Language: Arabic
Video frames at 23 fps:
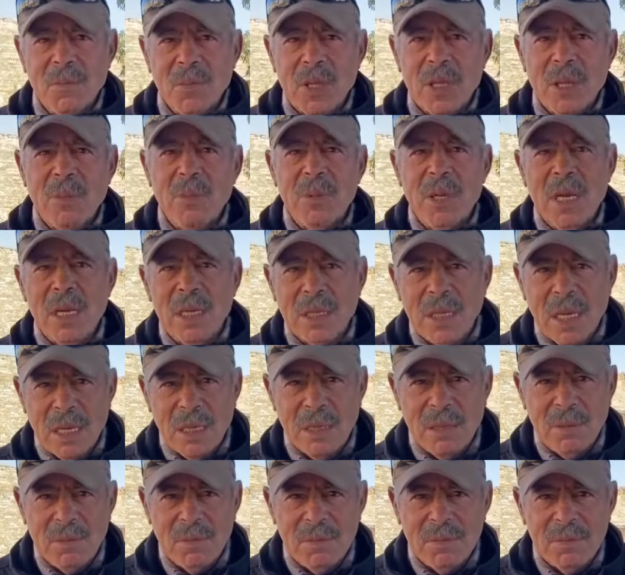ماذا بينا
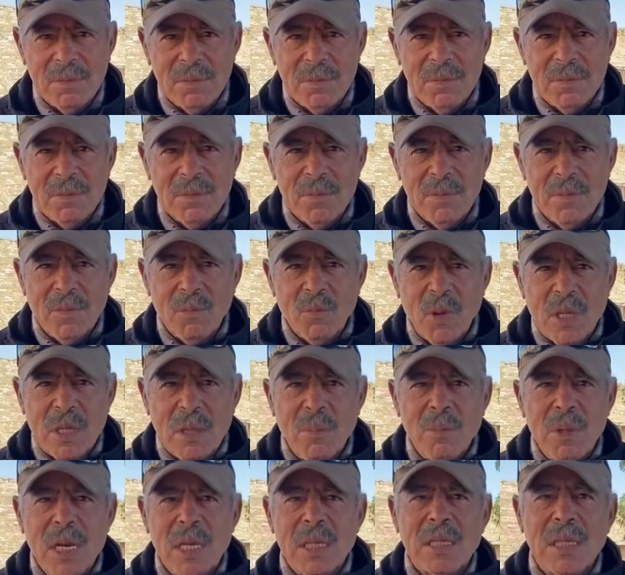تخدم ماذا
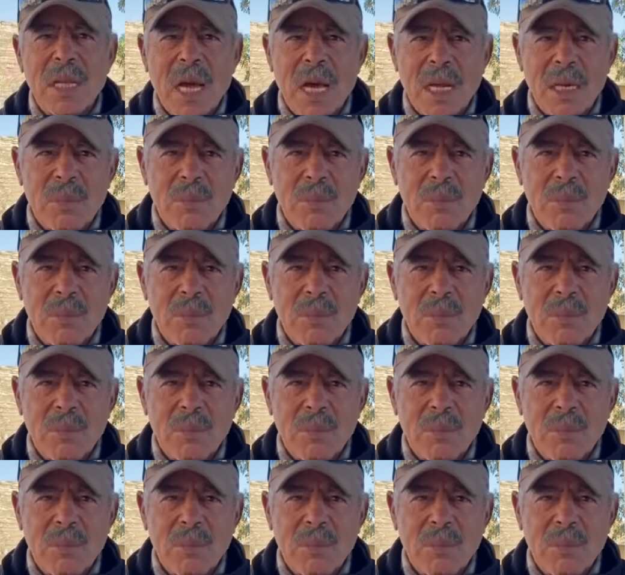بينا تنحى